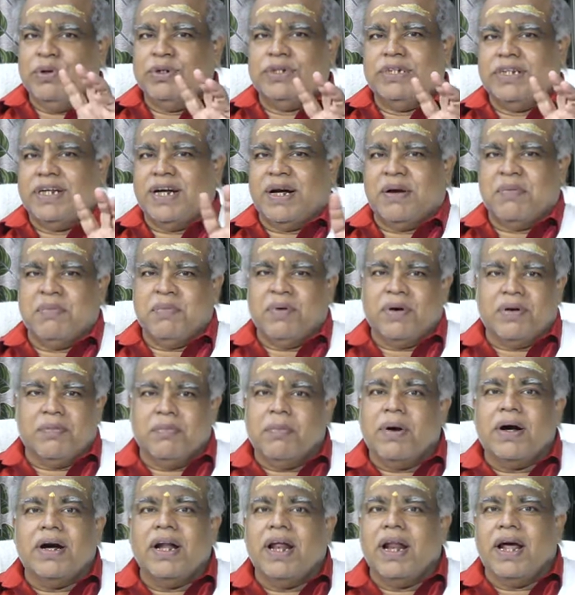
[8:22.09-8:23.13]
யோசிக்கணும்
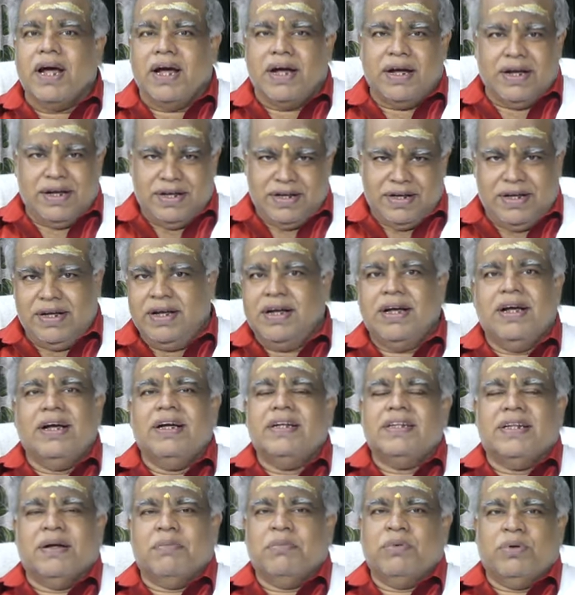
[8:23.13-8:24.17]
மண்ணில்
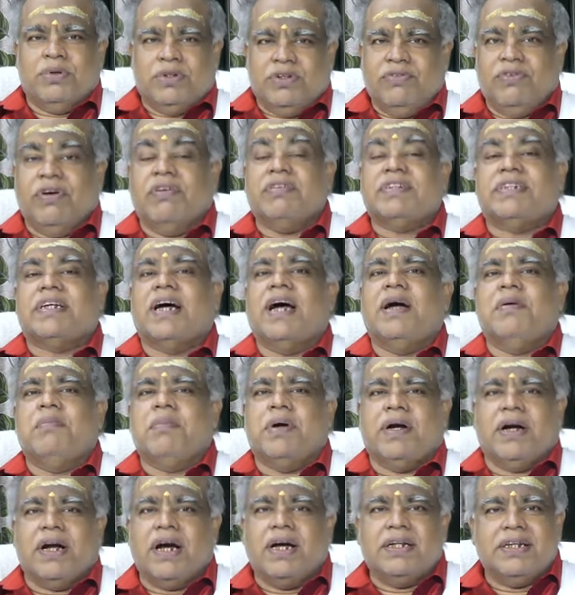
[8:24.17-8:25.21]
நம்ம வந்து விவசாயம்
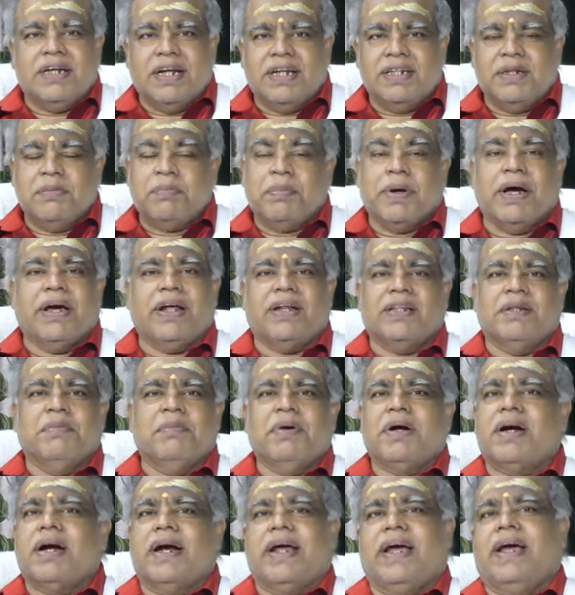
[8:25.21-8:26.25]
பண்ணால் அதுலேருந்து பயிர்
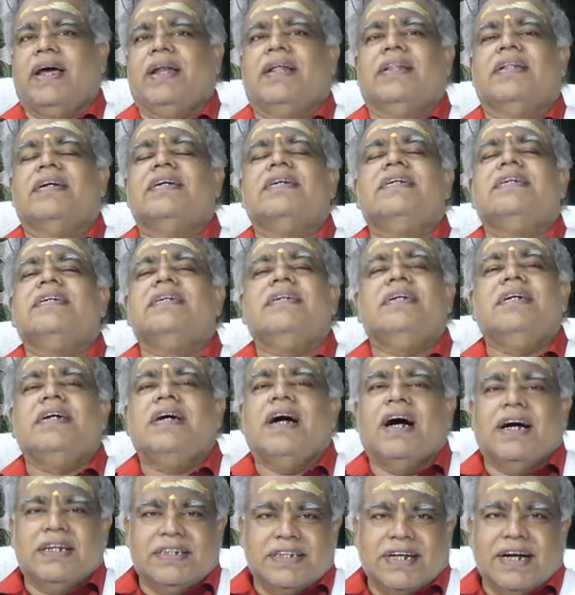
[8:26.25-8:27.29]
நமக்கு கிடைக்கிறது
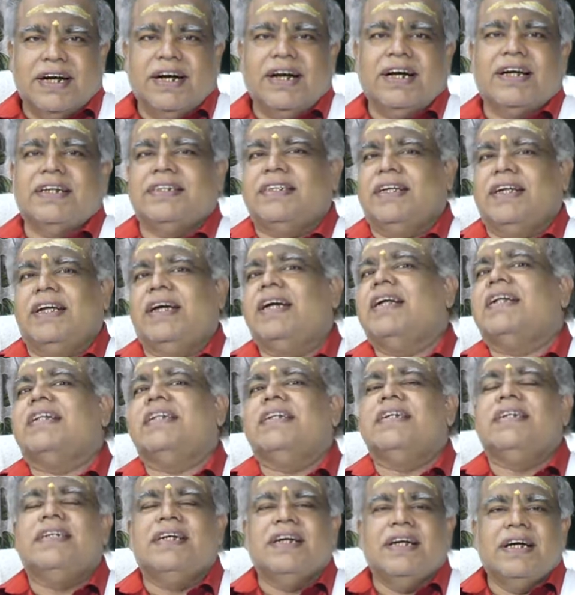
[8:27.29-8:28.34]
அது கண்ணுக்கு தெரியறது
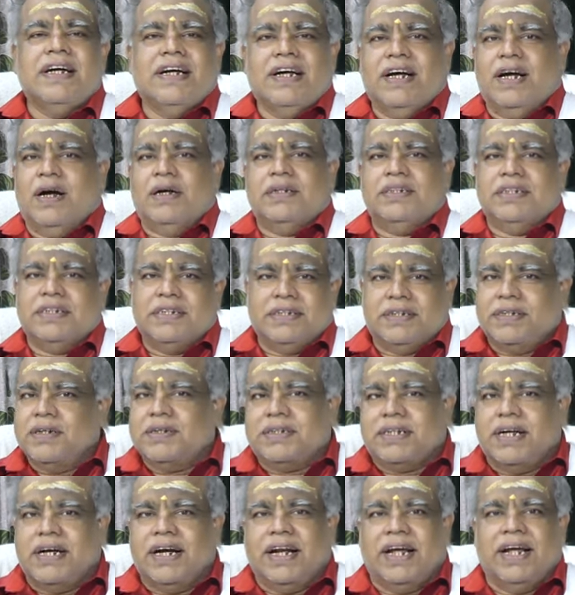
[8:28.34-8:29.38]
அது
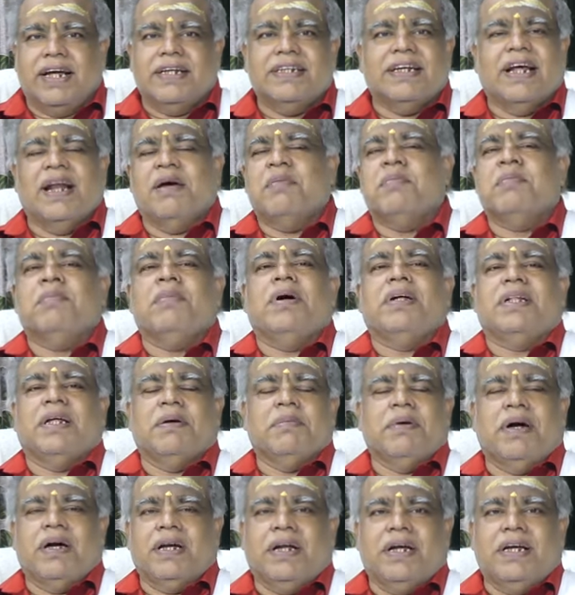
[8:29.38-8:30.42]
தண்ணி ஜலம் அதே
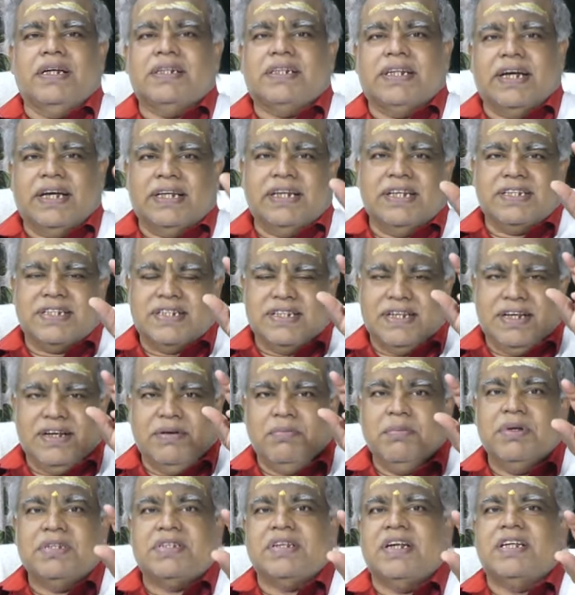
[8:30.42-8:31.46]
மாதிரி தேஜஸ்ஸு
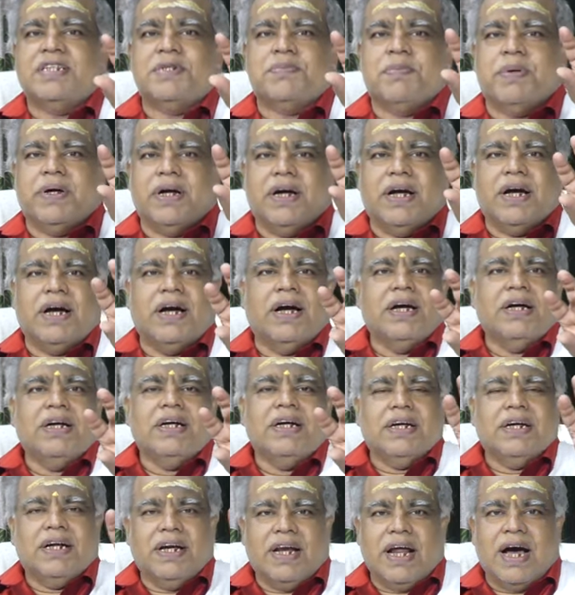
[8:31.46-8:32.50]
பிஸ்னஸ் பண்ணால்
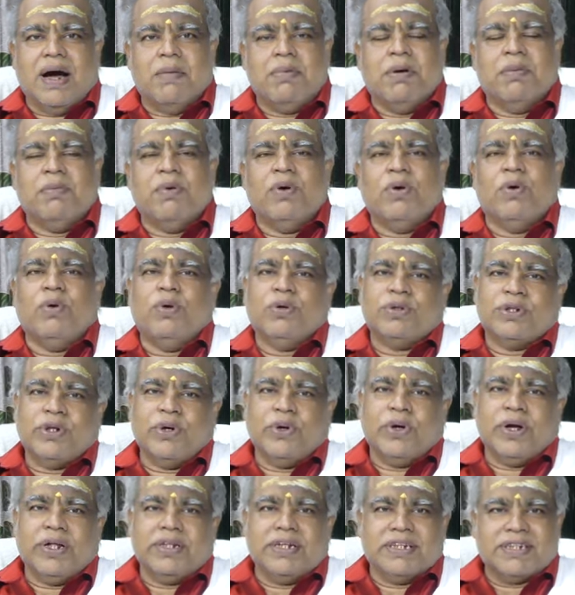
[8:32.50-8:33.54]
லாபமோ
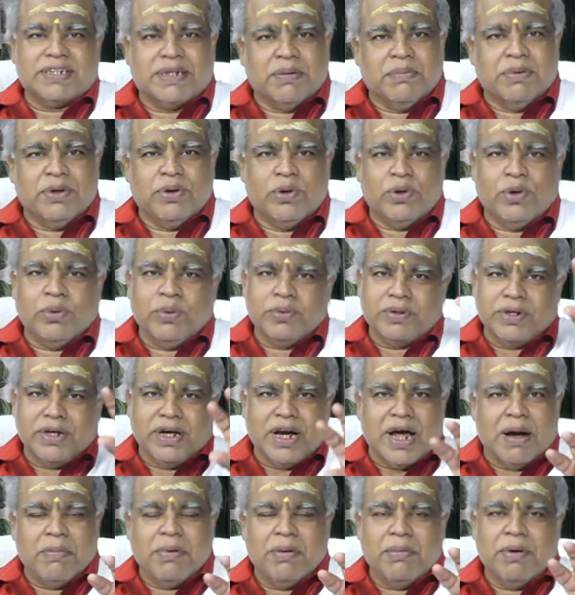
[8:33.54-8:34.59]
ஒருத்தனுடைய நஷ்டம் இன்னொரு
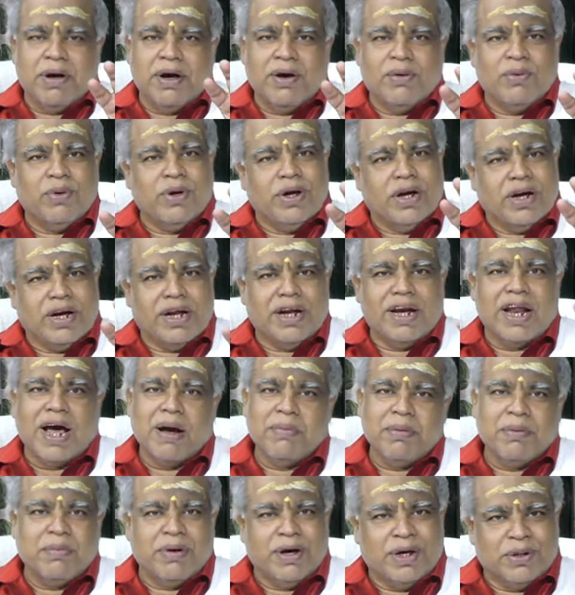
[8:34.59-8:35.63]
ஒருத்தர் லாபமாகவோ இல்லைன்னா
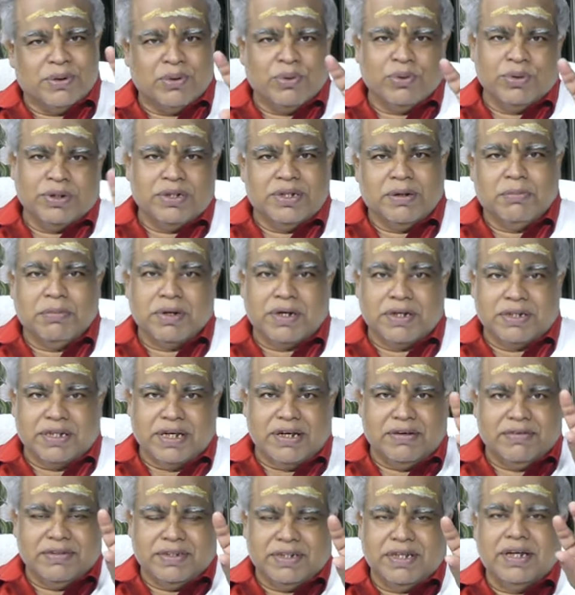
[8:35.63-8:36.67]
லாபமாக ஏதோ ஒன்றும் நமக்கு
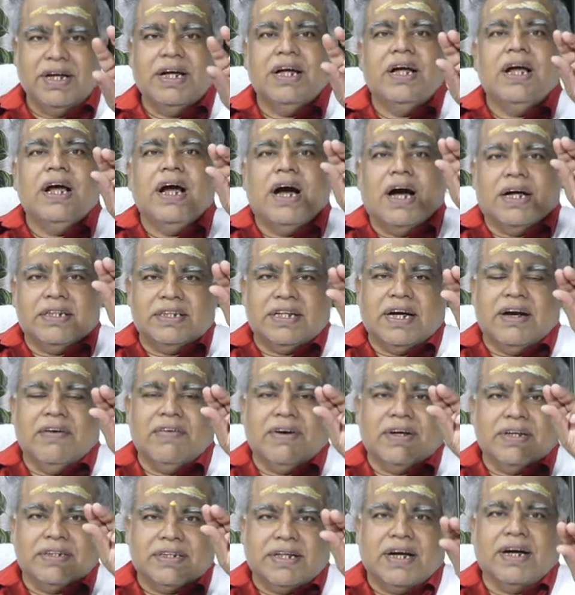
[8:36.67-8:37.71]
அதில் வந்து அந்த
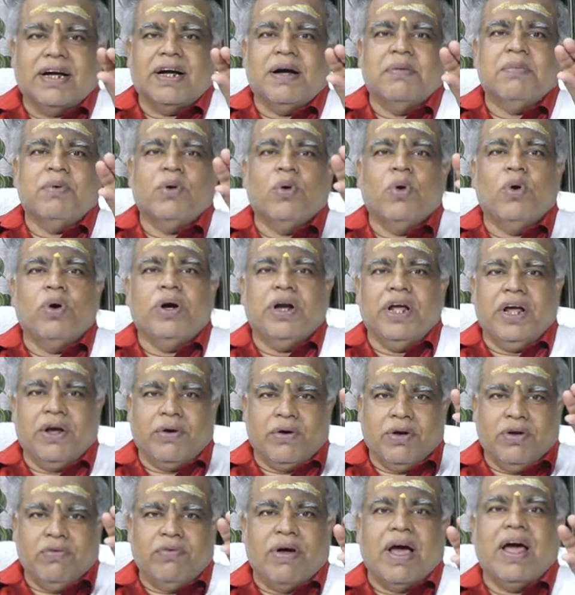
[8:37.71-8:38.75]
அளவுக்கு தங்கம் கோல்டு
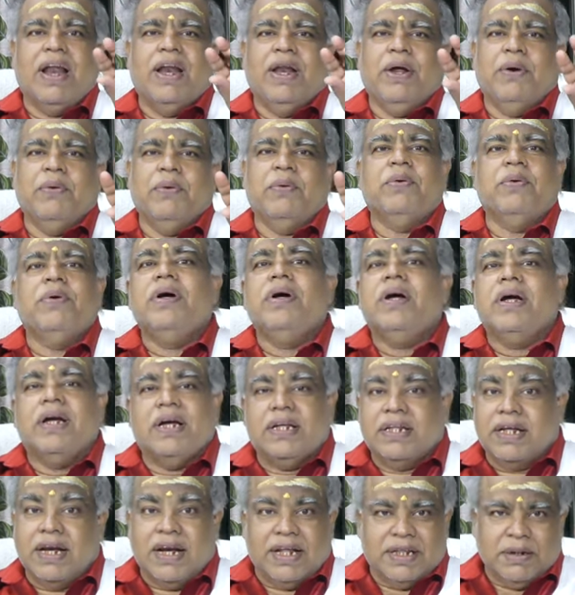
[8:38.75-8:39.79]
ஈக்குவல் வேல்யூ
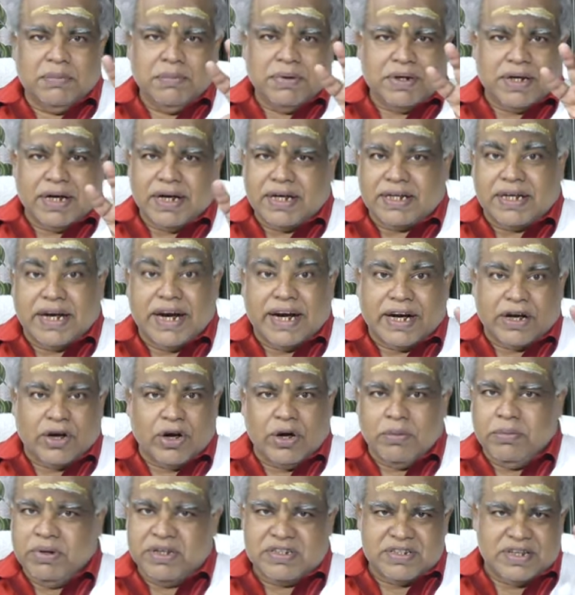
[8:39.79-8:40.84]
இதெல்லாம் நமக்கு கரெக்டாக
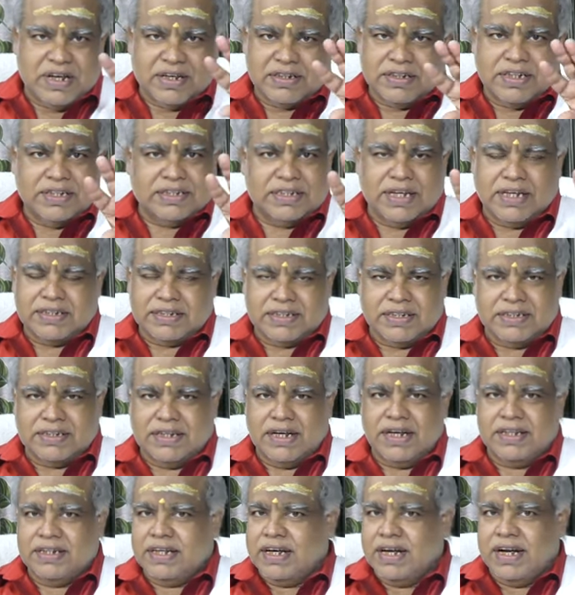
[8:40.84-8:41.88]
எக்கனாமிக்ஸ்
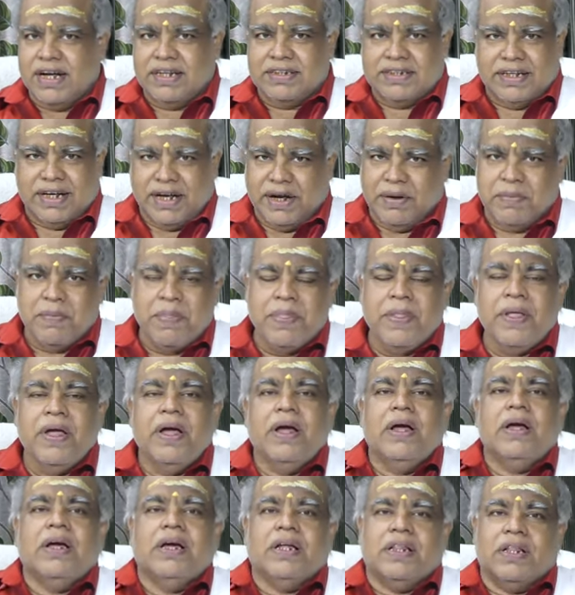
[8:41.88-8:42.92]
அர்த்தசாஸ்திரத்தில் நன்னா தெரியும்
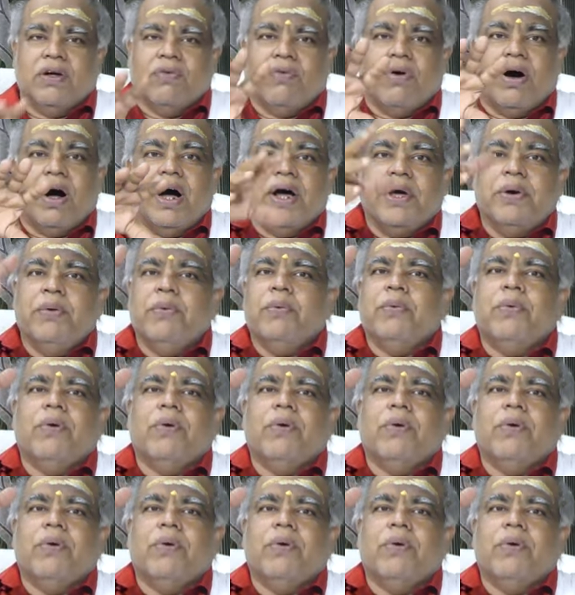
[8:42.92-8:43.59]
இந்த வாயு